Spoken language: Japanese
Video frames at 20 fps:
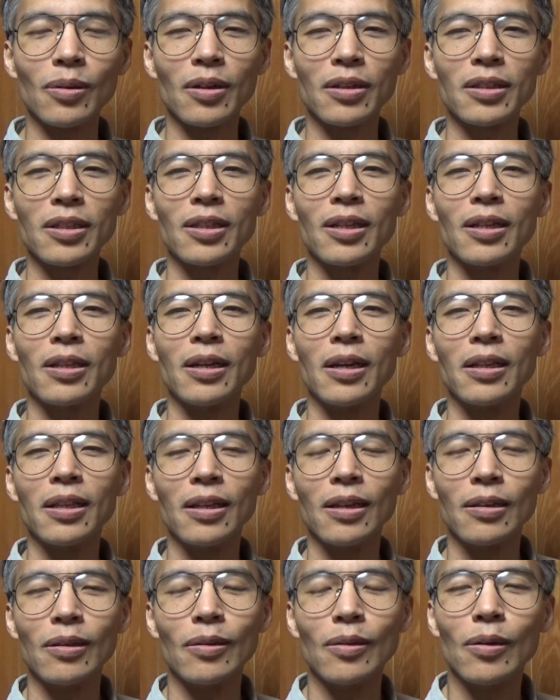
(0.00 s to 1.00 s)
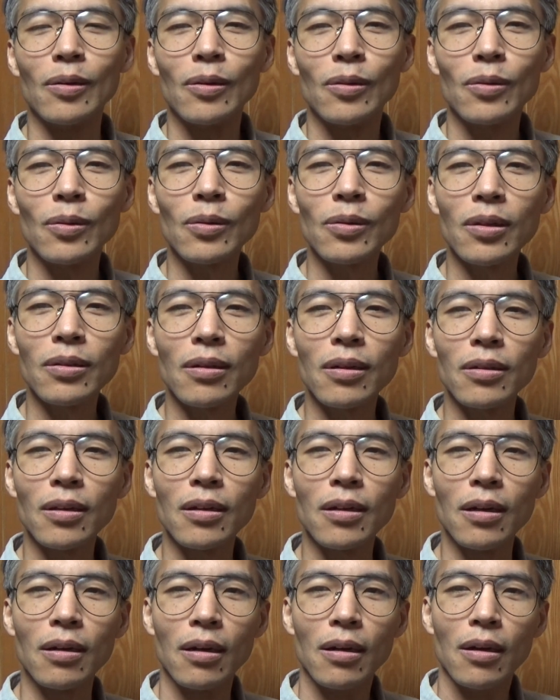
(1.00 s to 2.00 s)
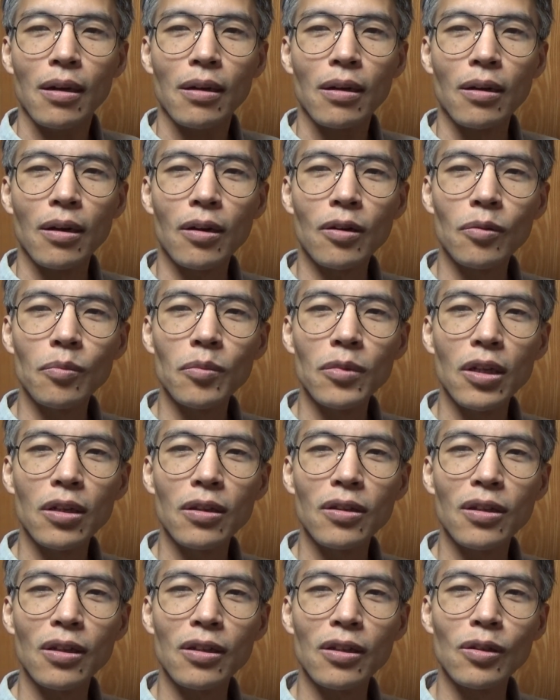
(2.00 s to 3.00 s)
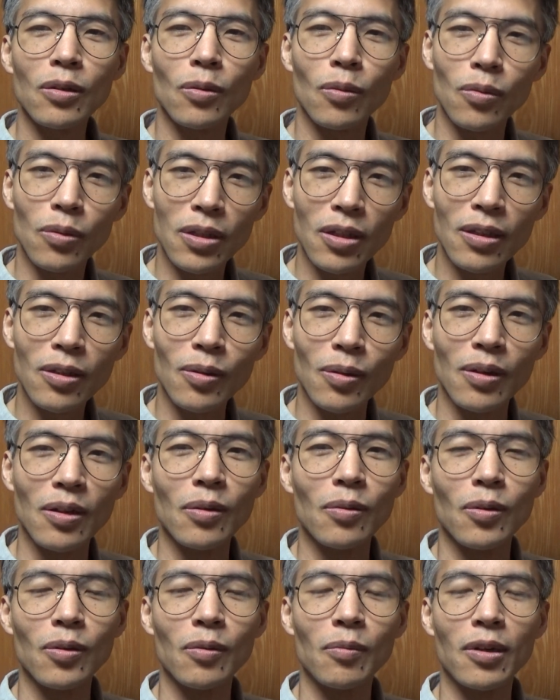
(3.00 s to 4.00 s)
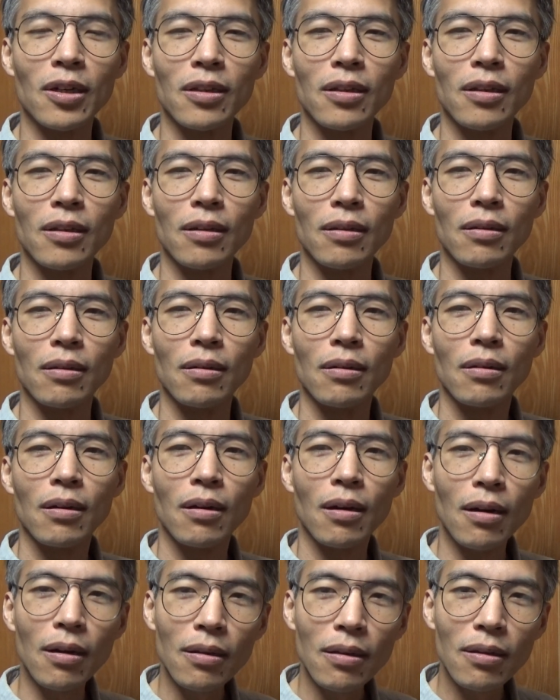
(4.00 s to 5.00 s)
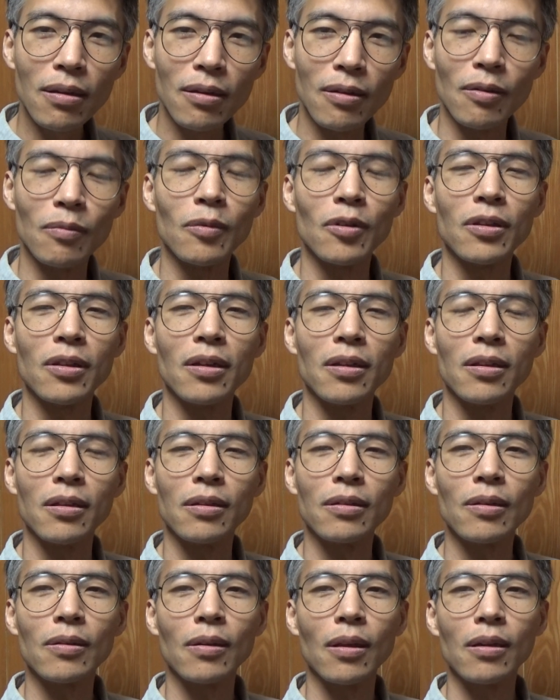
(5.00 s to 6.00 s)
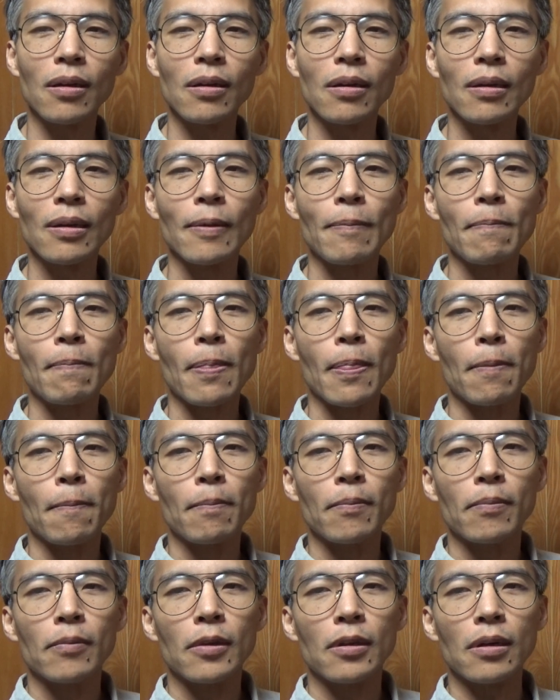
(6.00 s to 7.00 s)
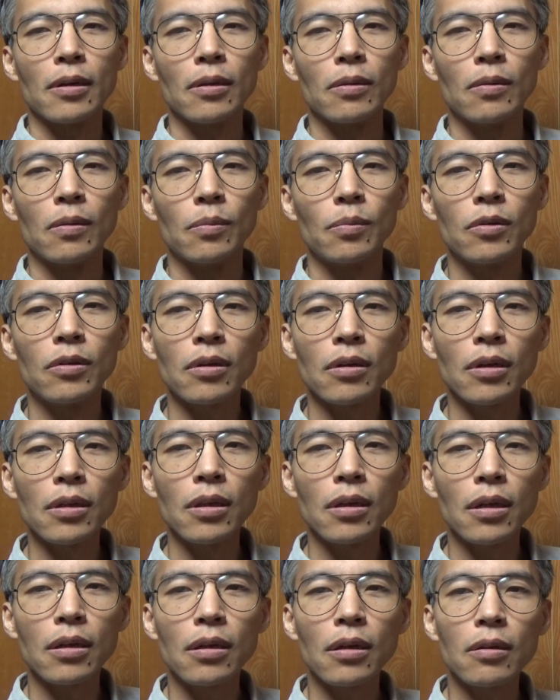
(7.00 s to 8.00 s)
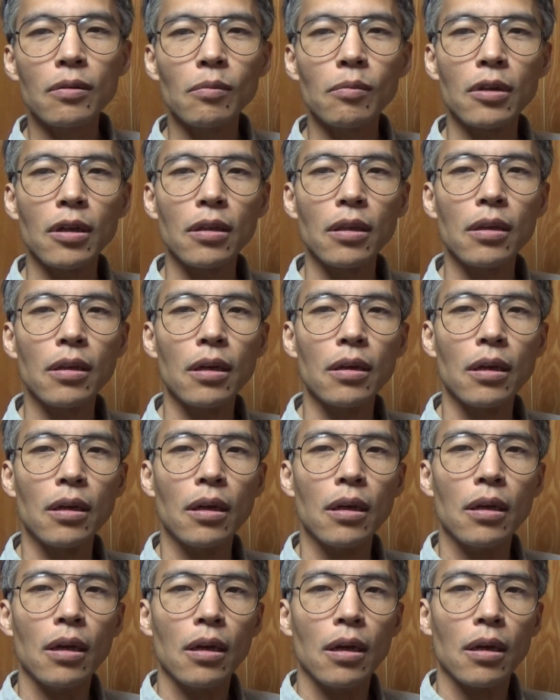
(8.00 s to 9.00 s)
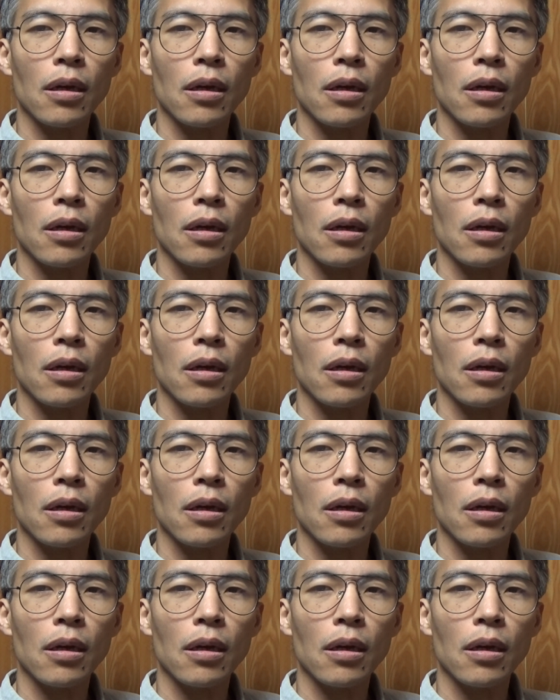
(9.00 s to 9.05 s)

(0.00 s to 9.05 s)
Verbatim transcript: とかしてたんですよそしたらなんか革命的食人とかいう言葉が出てきてはって思ったんですよね。あの文化大革命で